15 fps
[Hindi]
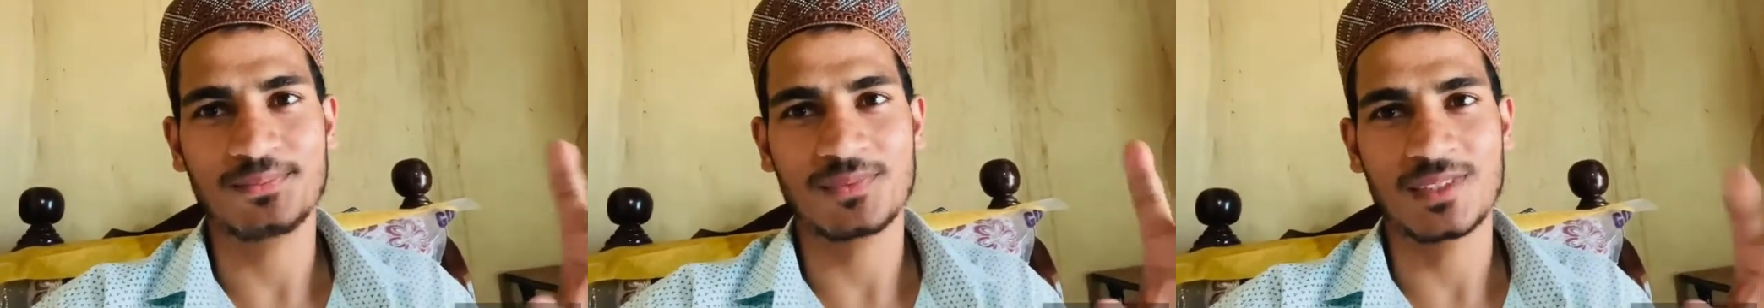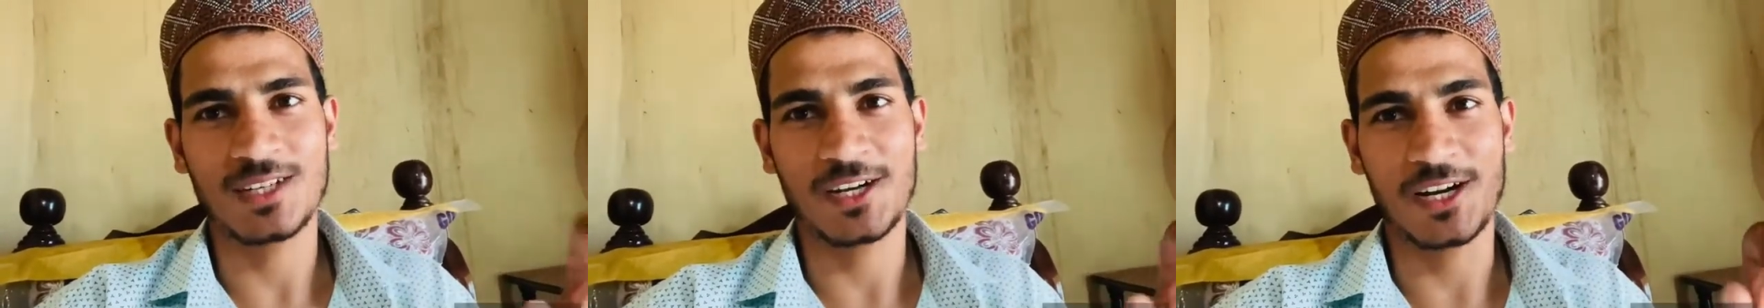
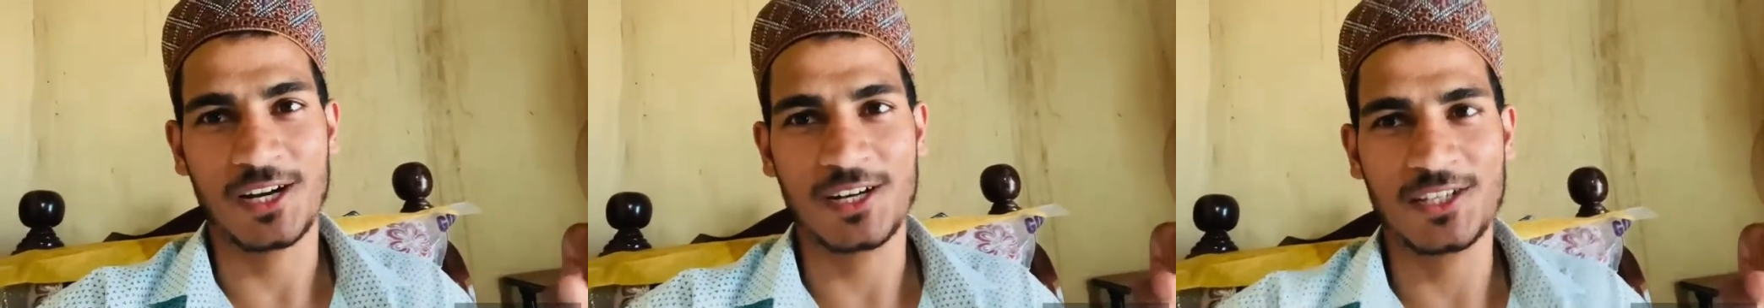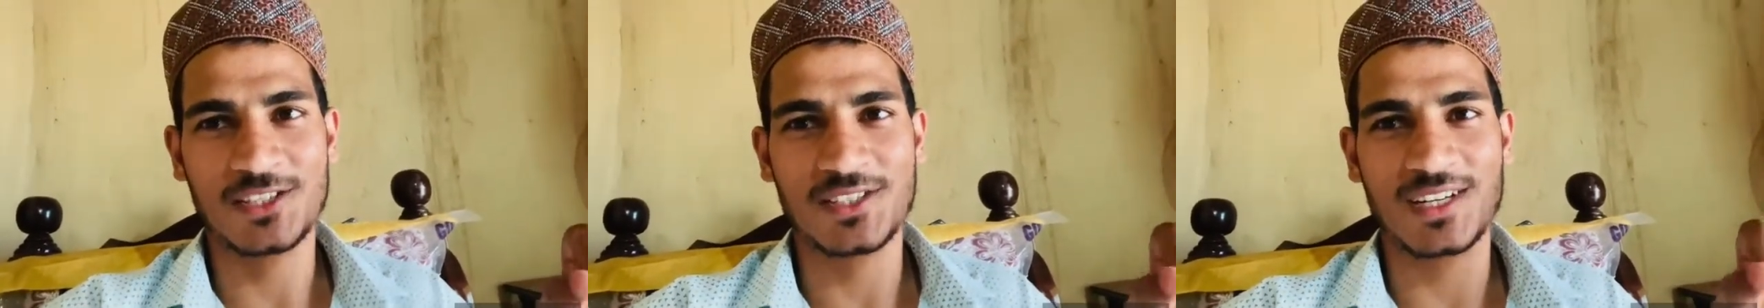
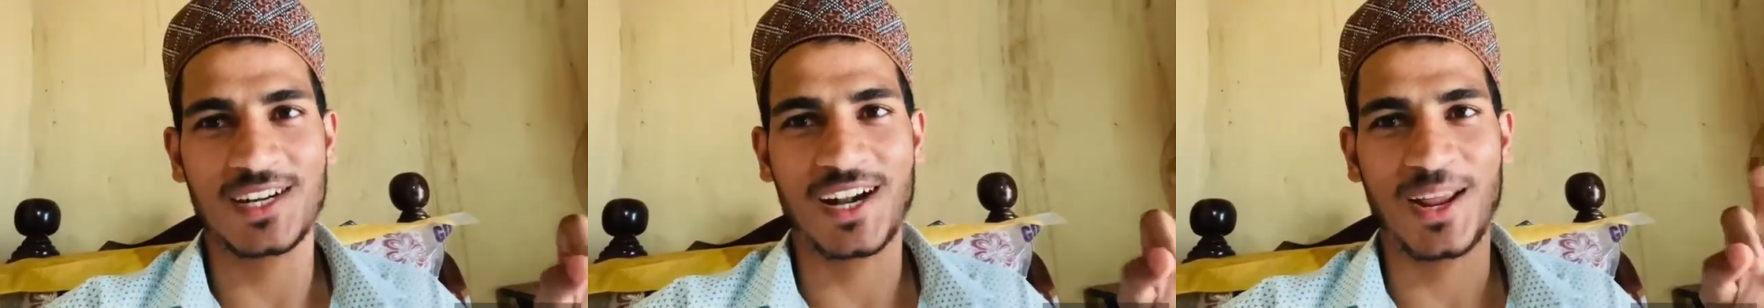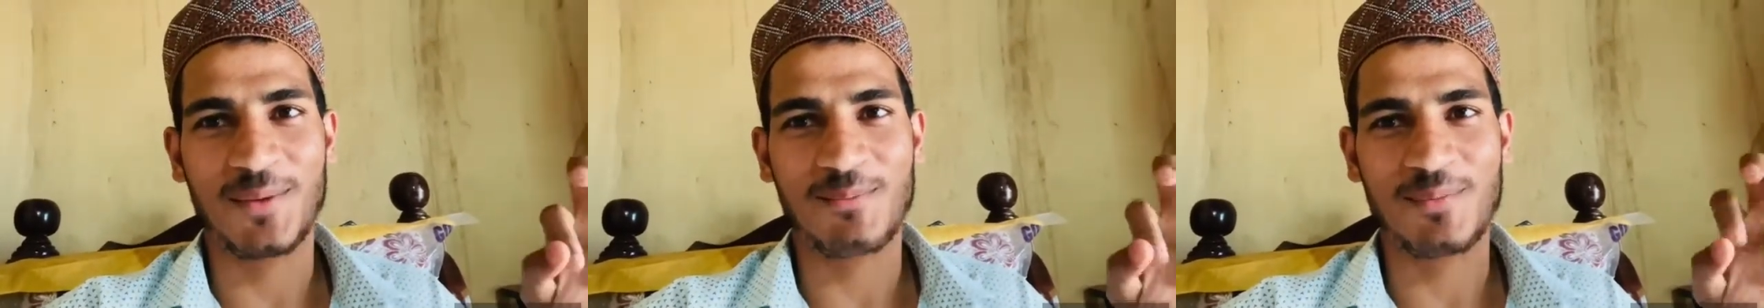ट्रेडिशनल
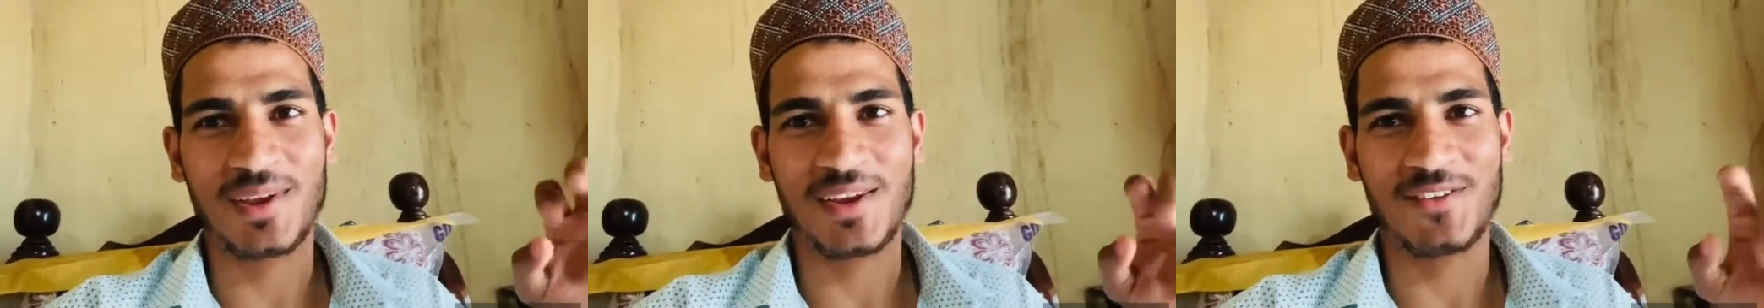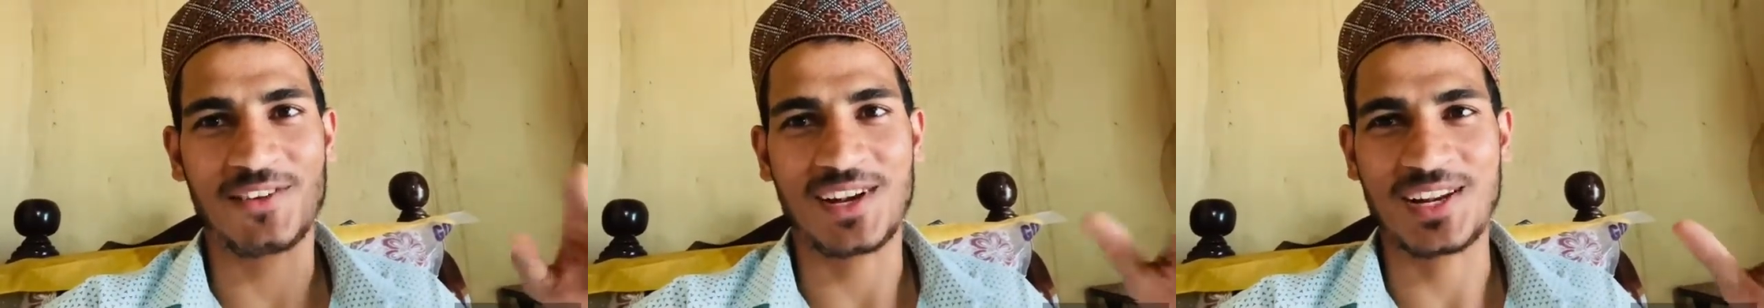टाइप में
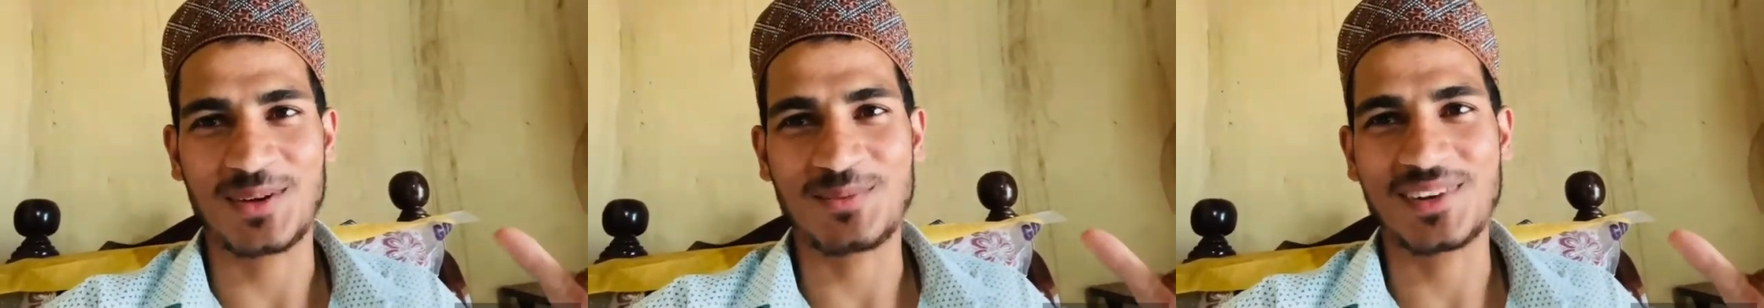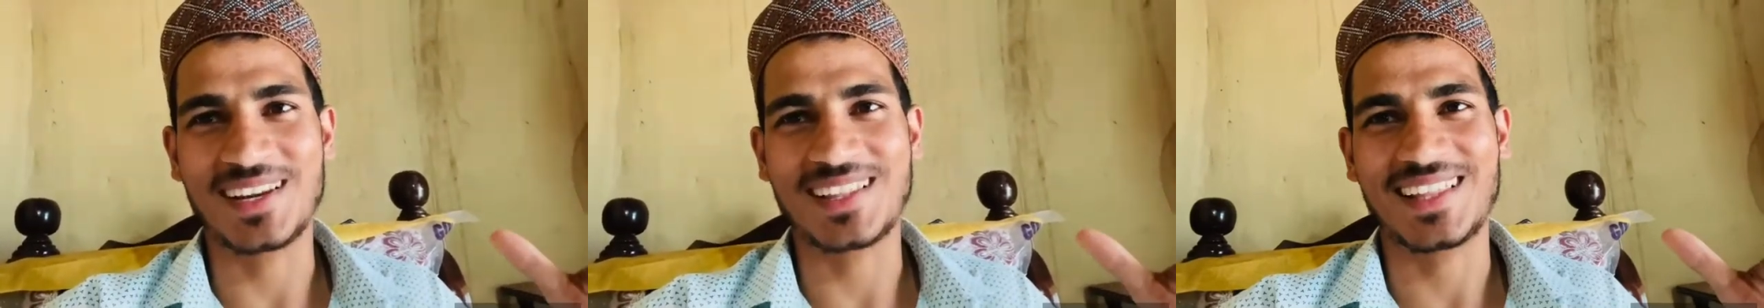वेलकम
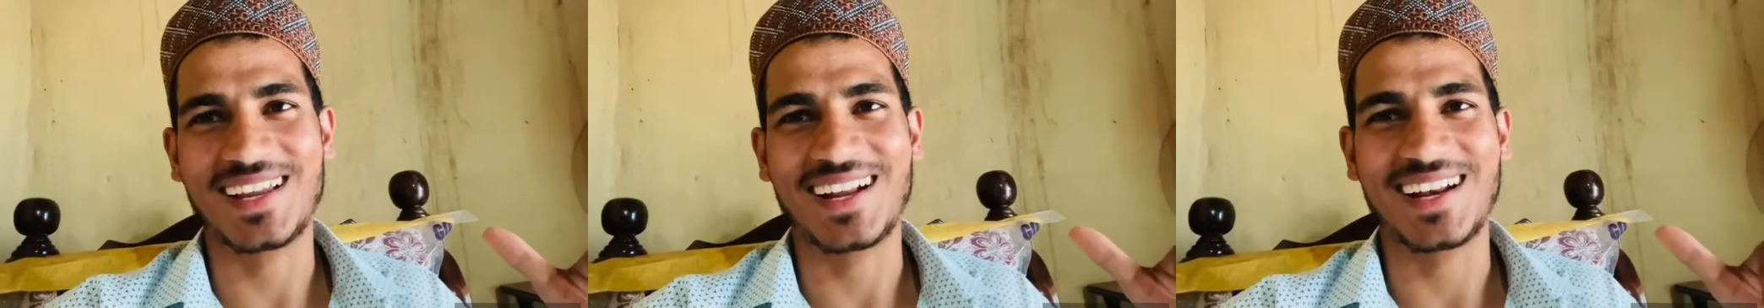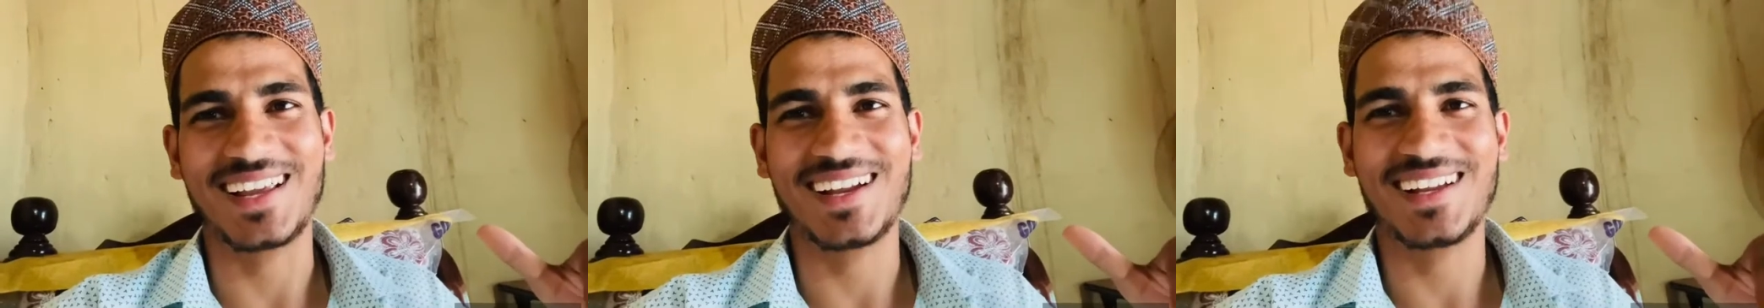करते हैं गाड़ी
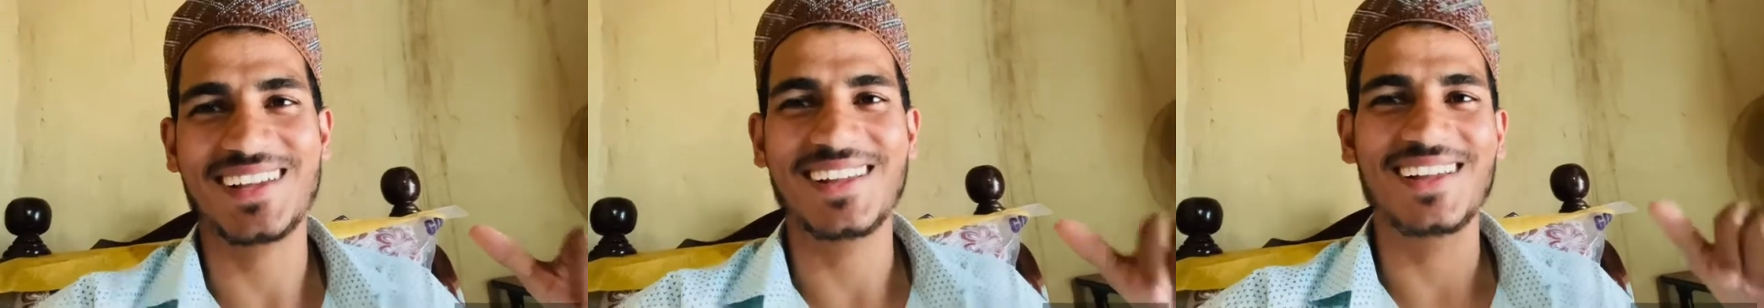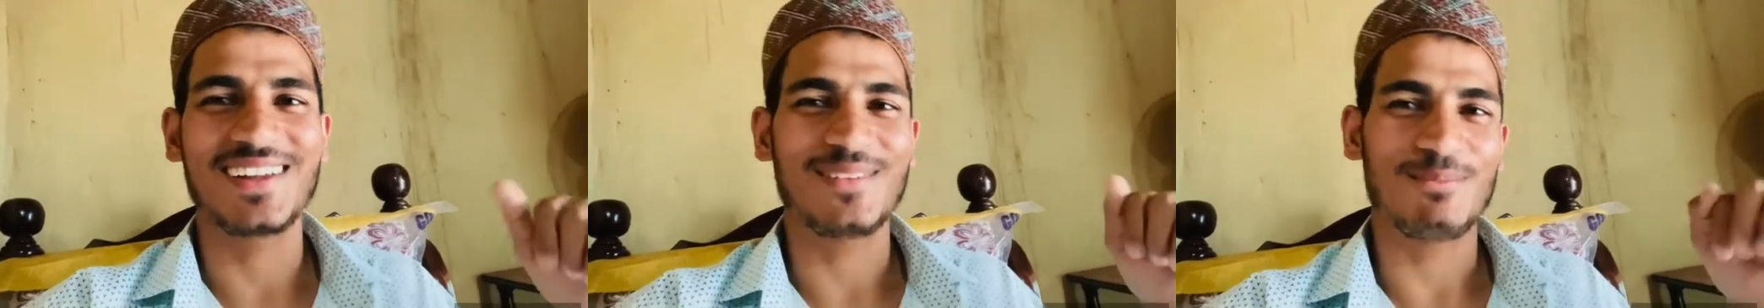का
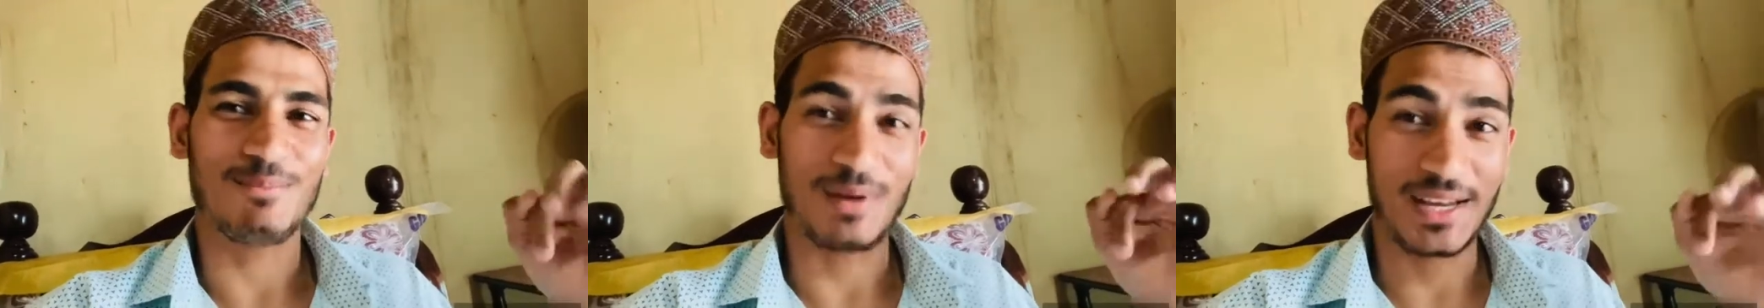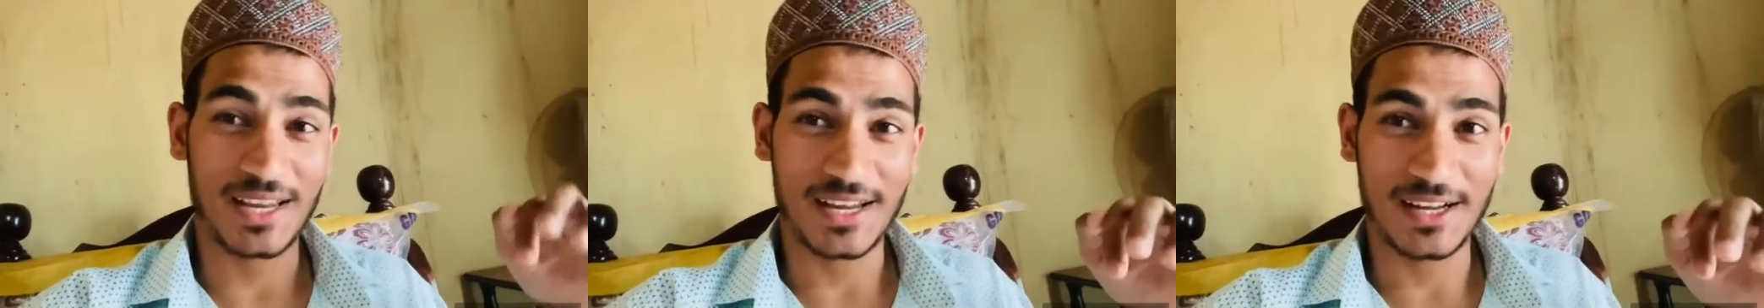
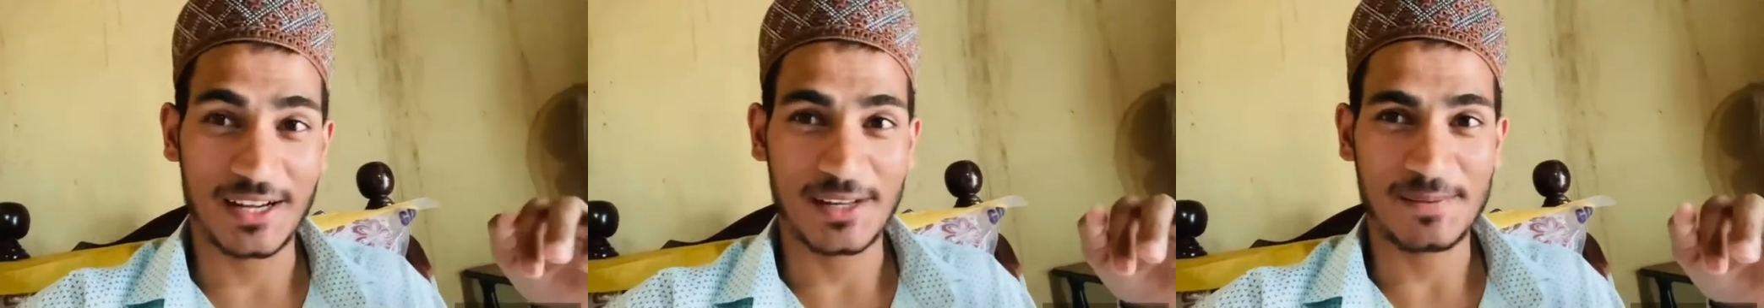बाइक का